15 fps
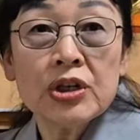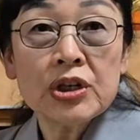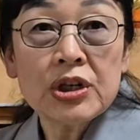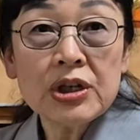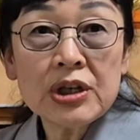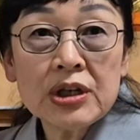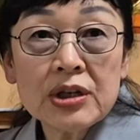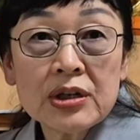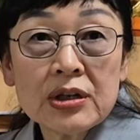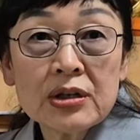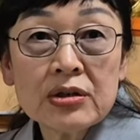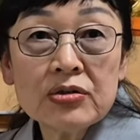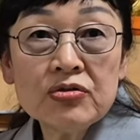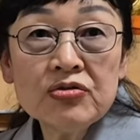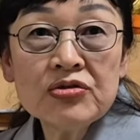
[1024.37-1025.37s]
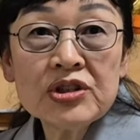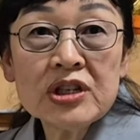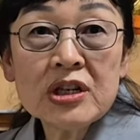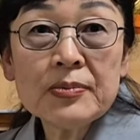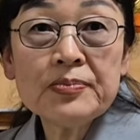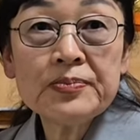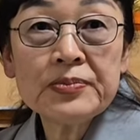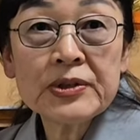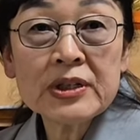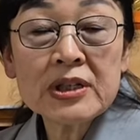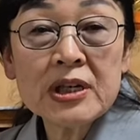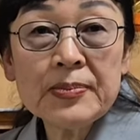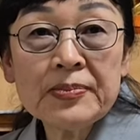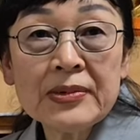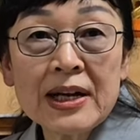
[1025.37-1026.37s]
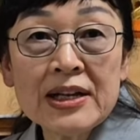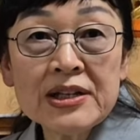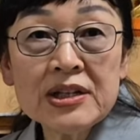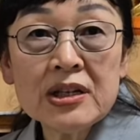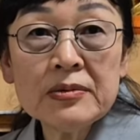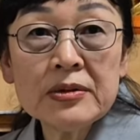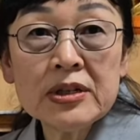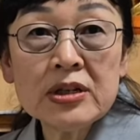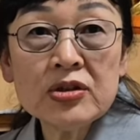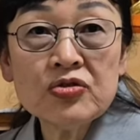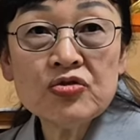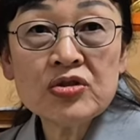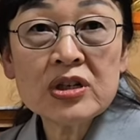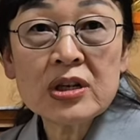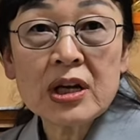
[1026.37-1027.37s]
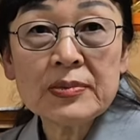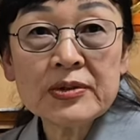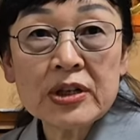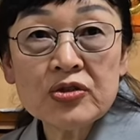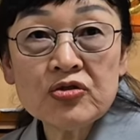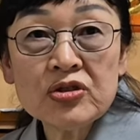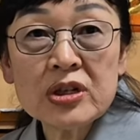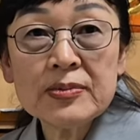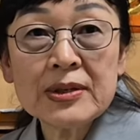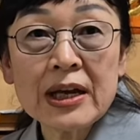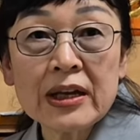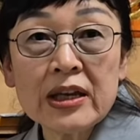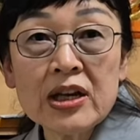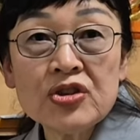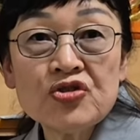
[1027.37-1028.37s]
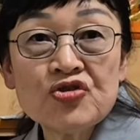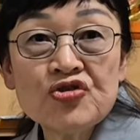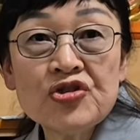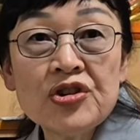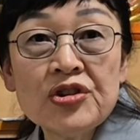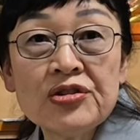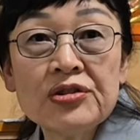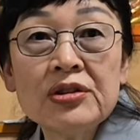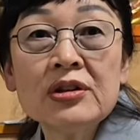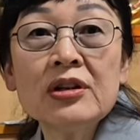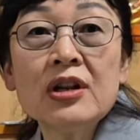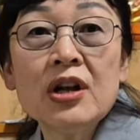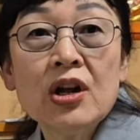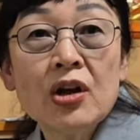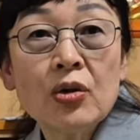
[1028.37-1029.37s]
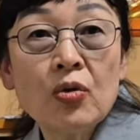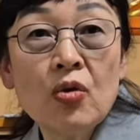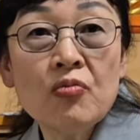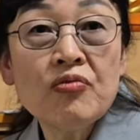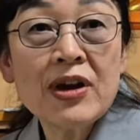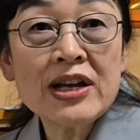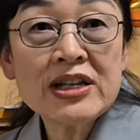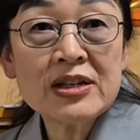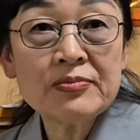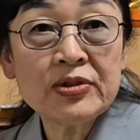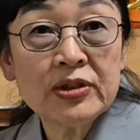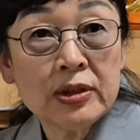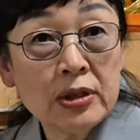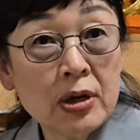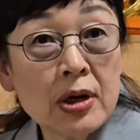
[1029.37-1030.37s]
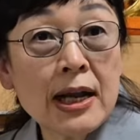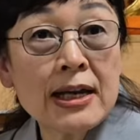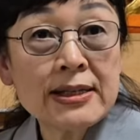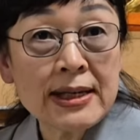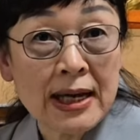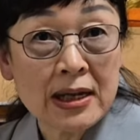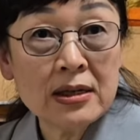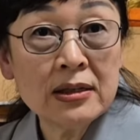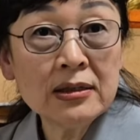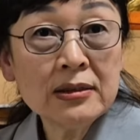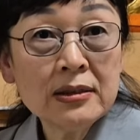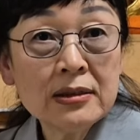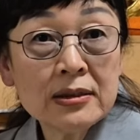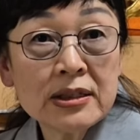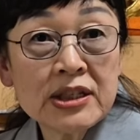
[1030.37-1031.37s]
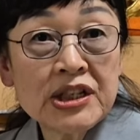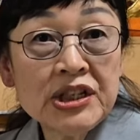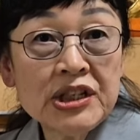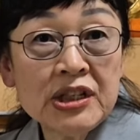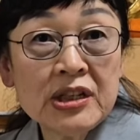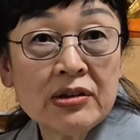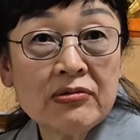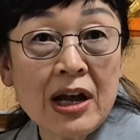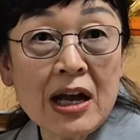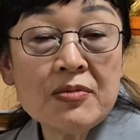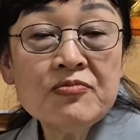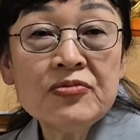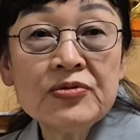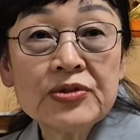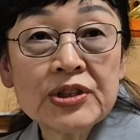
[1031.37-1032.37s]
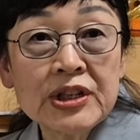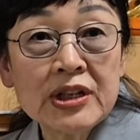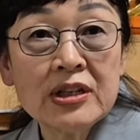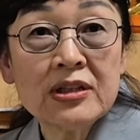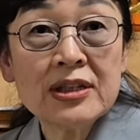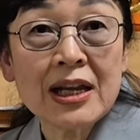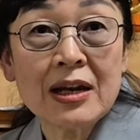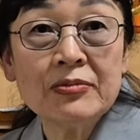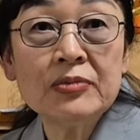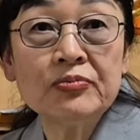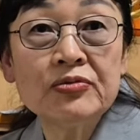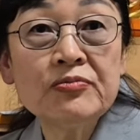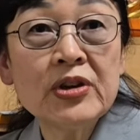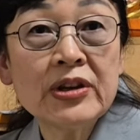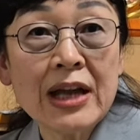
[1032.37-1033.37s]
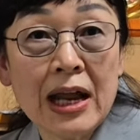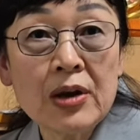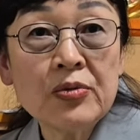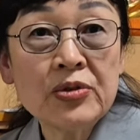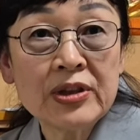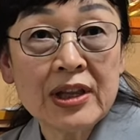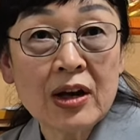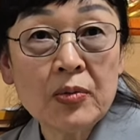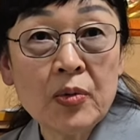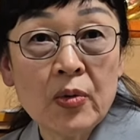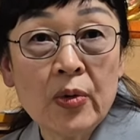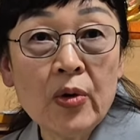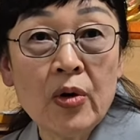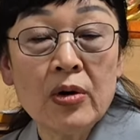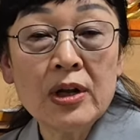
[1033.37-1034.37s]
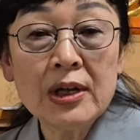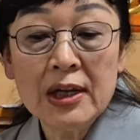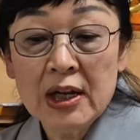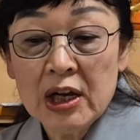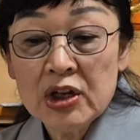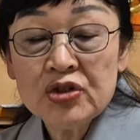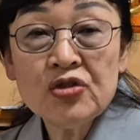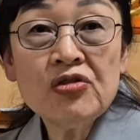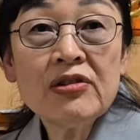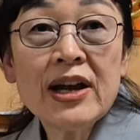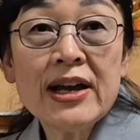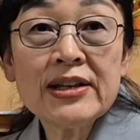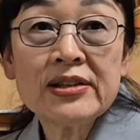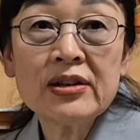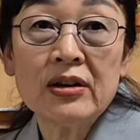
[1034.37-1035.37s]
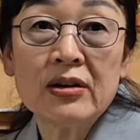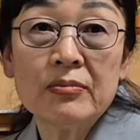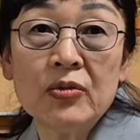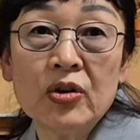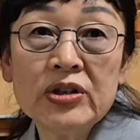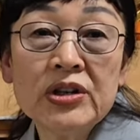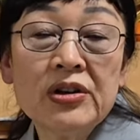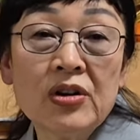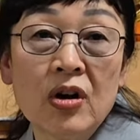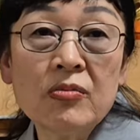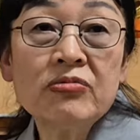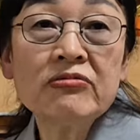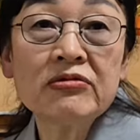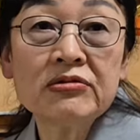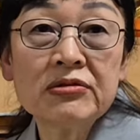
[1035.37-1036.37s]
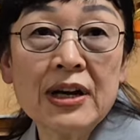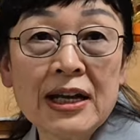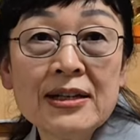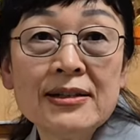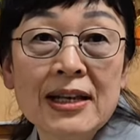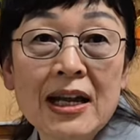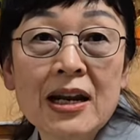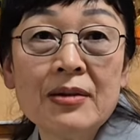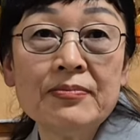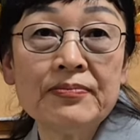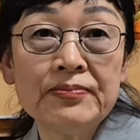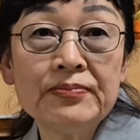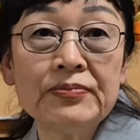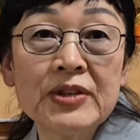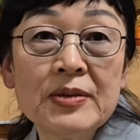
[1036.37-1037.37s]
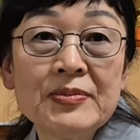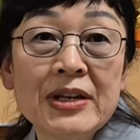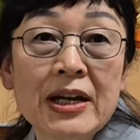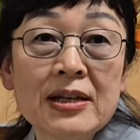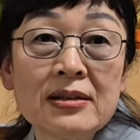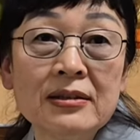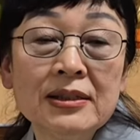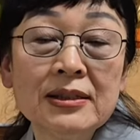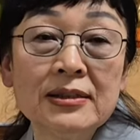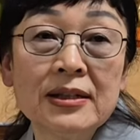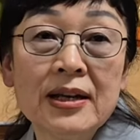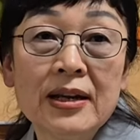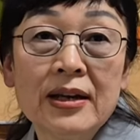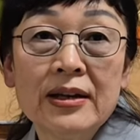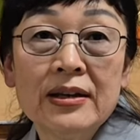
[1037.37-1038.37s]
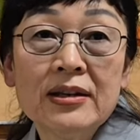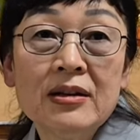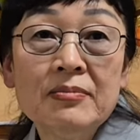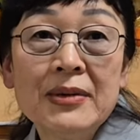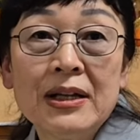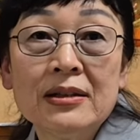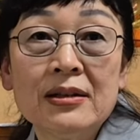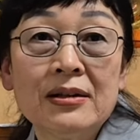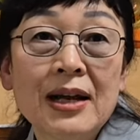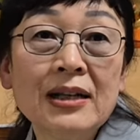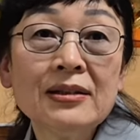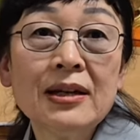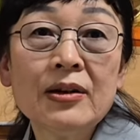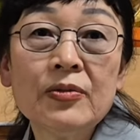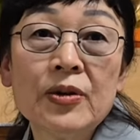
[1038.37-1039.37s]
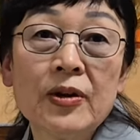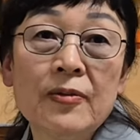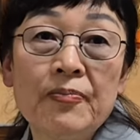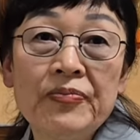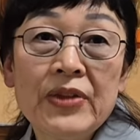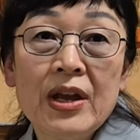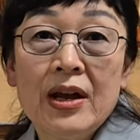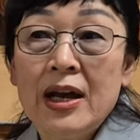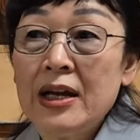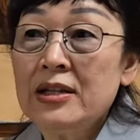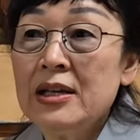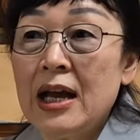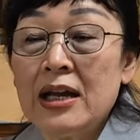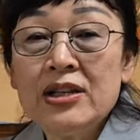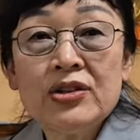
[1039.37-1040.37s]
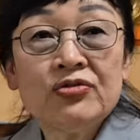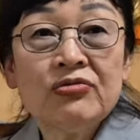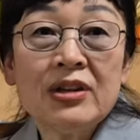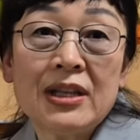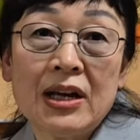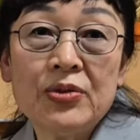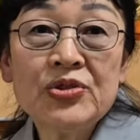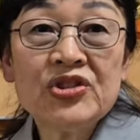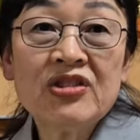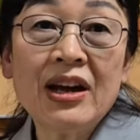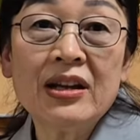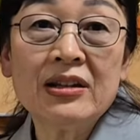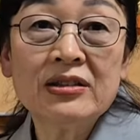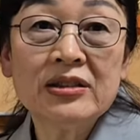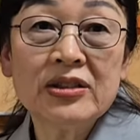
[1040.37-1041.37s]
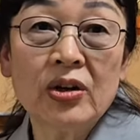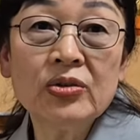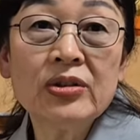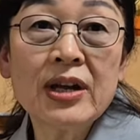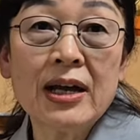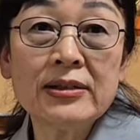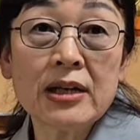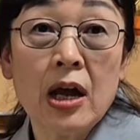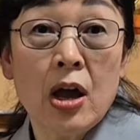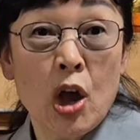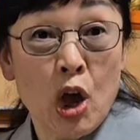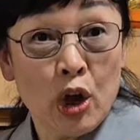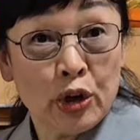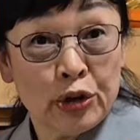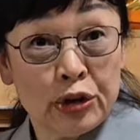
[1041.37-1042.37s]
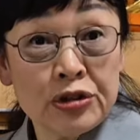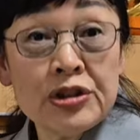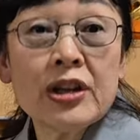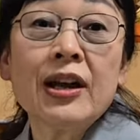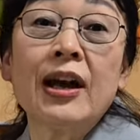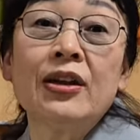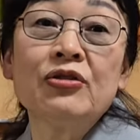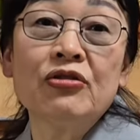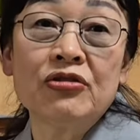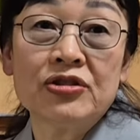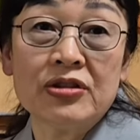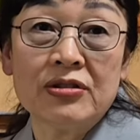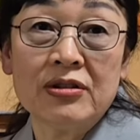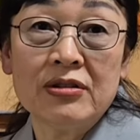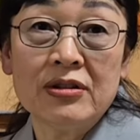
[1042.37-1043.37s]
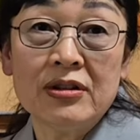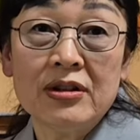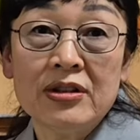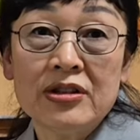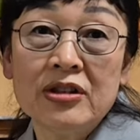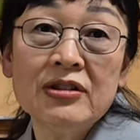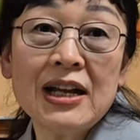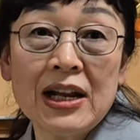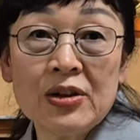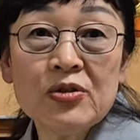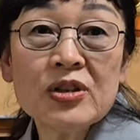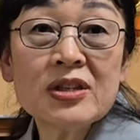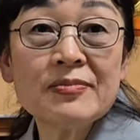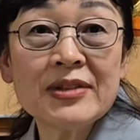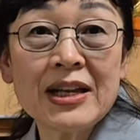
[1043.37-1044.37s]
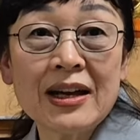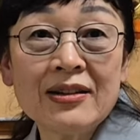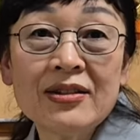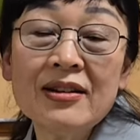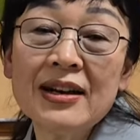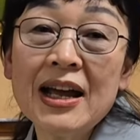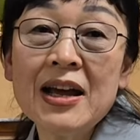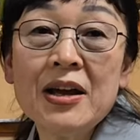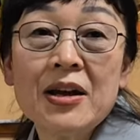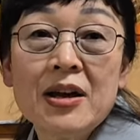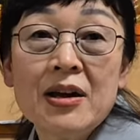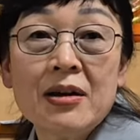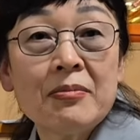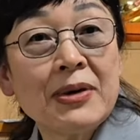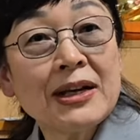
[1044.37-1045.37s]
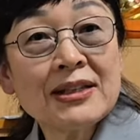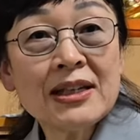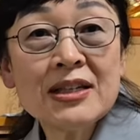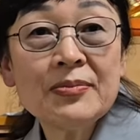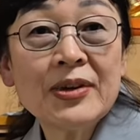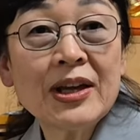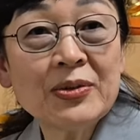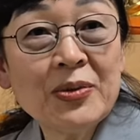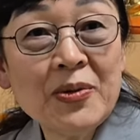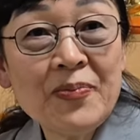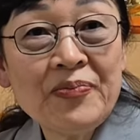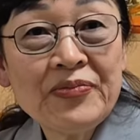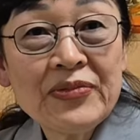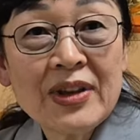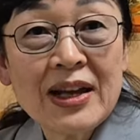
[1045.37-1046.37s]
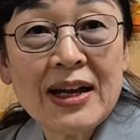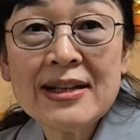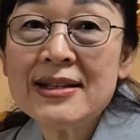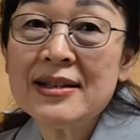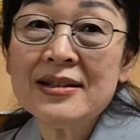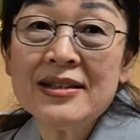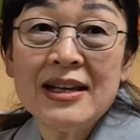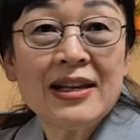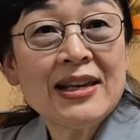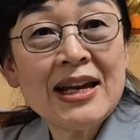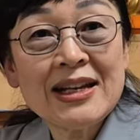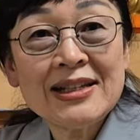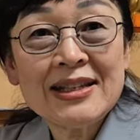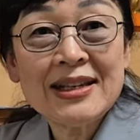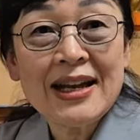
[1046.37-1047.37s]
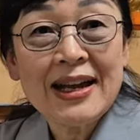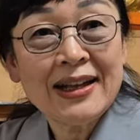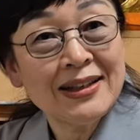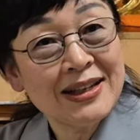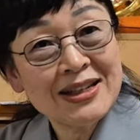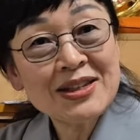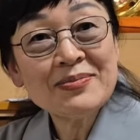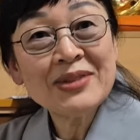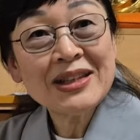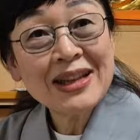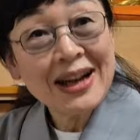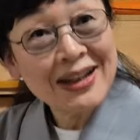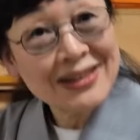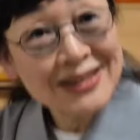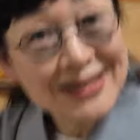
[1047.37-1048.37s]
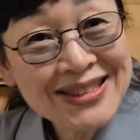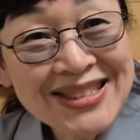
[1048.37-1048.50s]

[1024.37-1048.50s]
이 60, 10간 10이지 60갑자 6 4캐 주역을 공부하신 분 드러나지 않은 지식 있고 학문식 있는 사람은 분명히 알고 있다고 보고 술가에서 뭐 이걸 업으로 하는 사람 입장에서는 이런 말들을 하더라고요. 아니 아직 누가 나오지도 않았는데 어떻게 아냐 그러니까 아는 거죠. 저는 알고 있습니다. 그러나 박사님께도 아직은 얘기하지 않겠습니다.